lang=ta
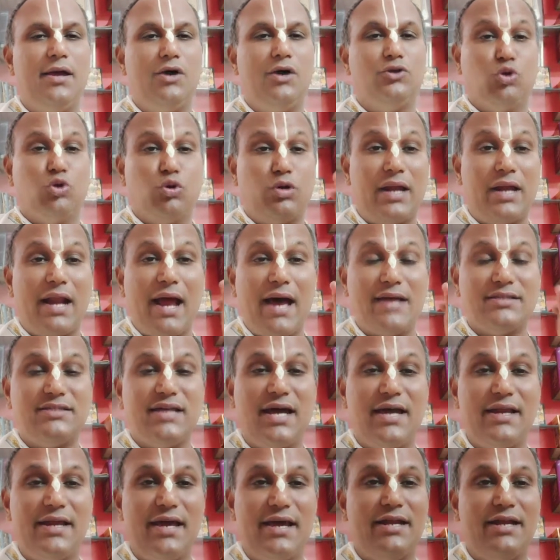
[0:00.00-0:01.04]

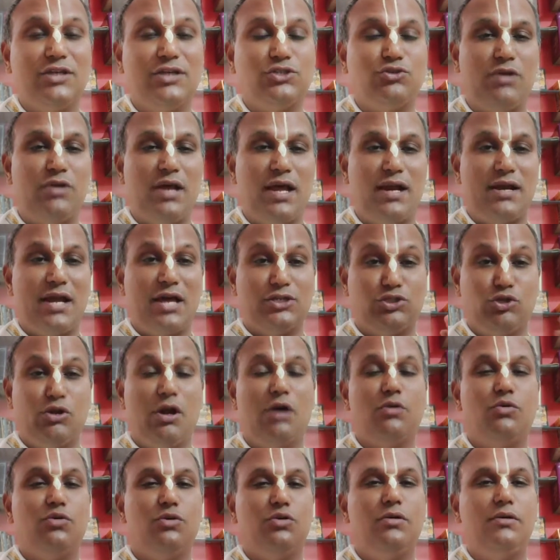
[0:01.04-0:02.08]
சுக்கராச்சாரியார் என்ன சொன்னார்
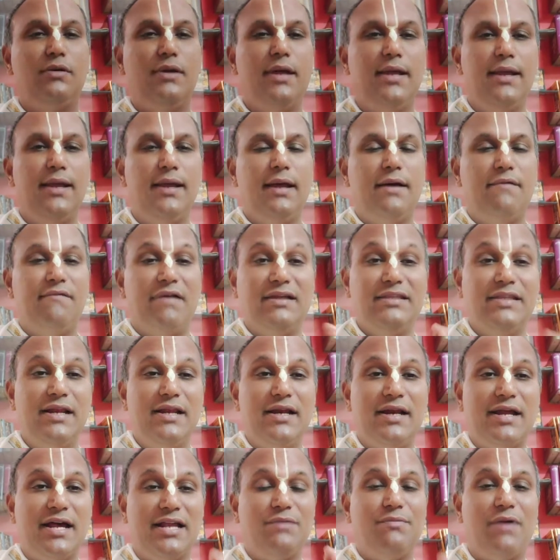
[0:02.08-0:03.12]
அசுரகுரு
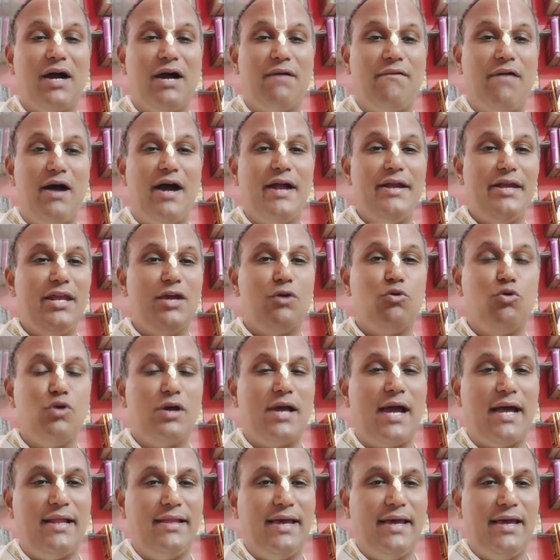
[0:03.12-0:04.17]
வந்திருக்கிறது பகவான் நீ
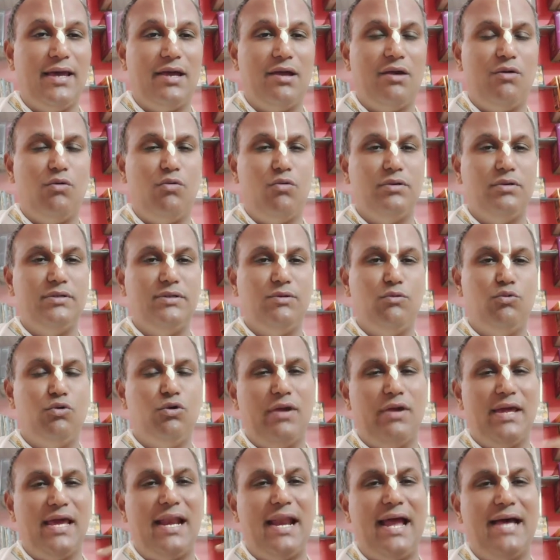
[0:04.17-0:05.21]
கொடுக்காத
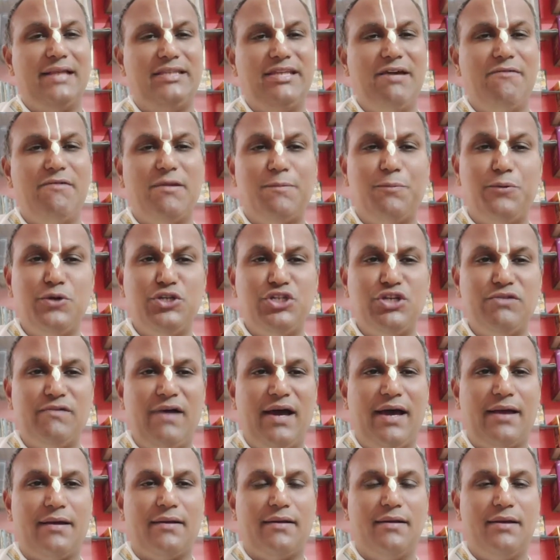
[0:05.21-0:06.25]
உன்னுடைய எல்லாத்தையும் அவர்
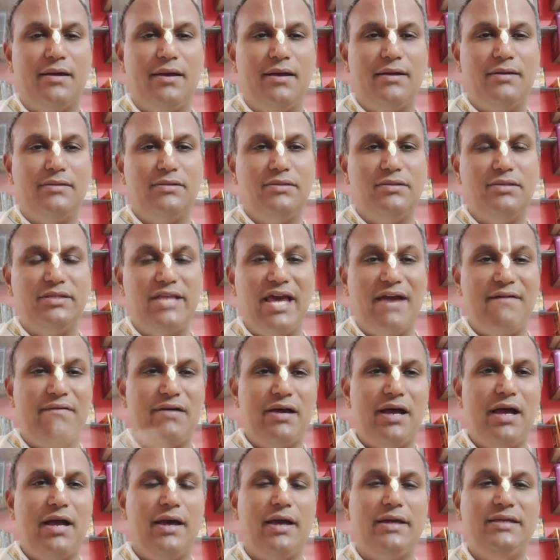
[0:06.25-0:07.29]
பிடிச்சிருவார் தேவ
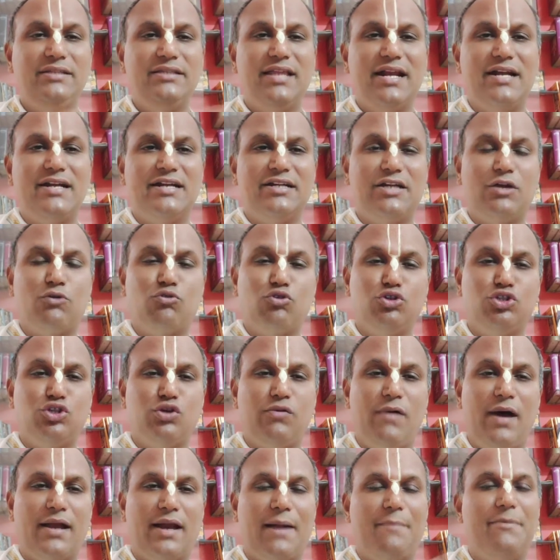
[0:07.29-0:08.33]
இந்திரன் கிட்ட
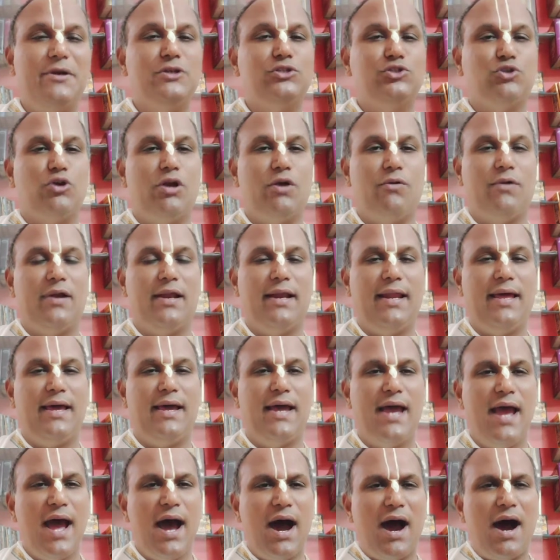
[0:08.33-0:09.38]
கொடுத்துருவார் அப்படின்னு சொன்ன உடனே
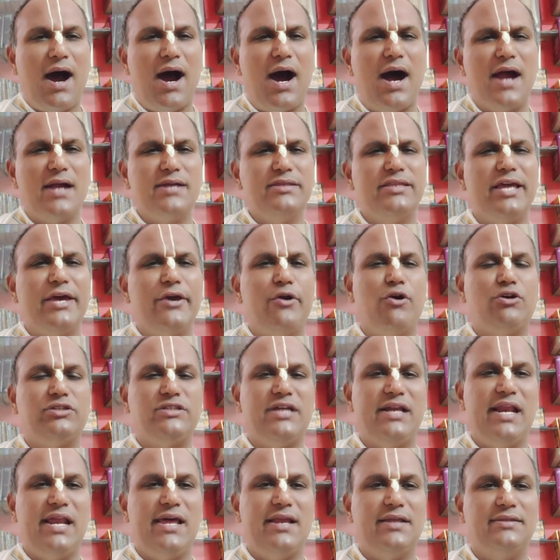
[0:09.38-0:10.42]
ஆழ்ந்த
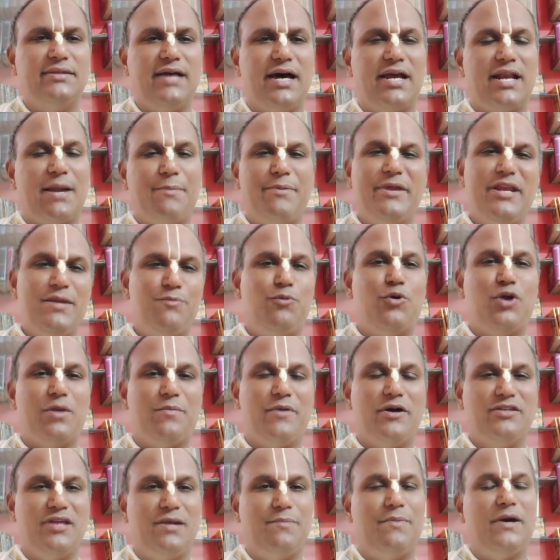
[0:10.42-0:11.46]
யோசனையில் இருந்தார் அப்படின்னு போன
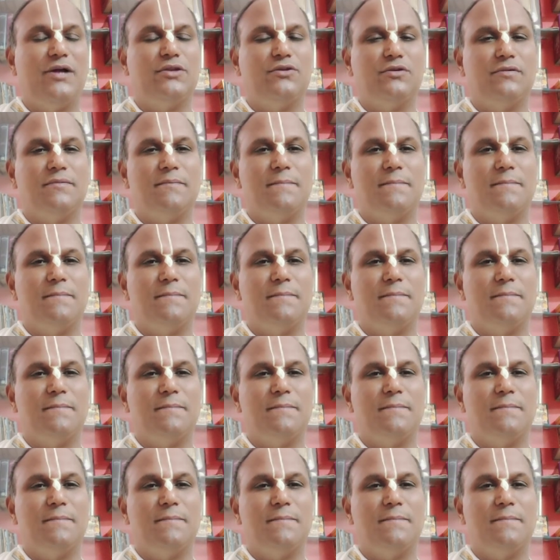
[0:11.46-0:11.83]
பகுதியில் பார்த்தோம்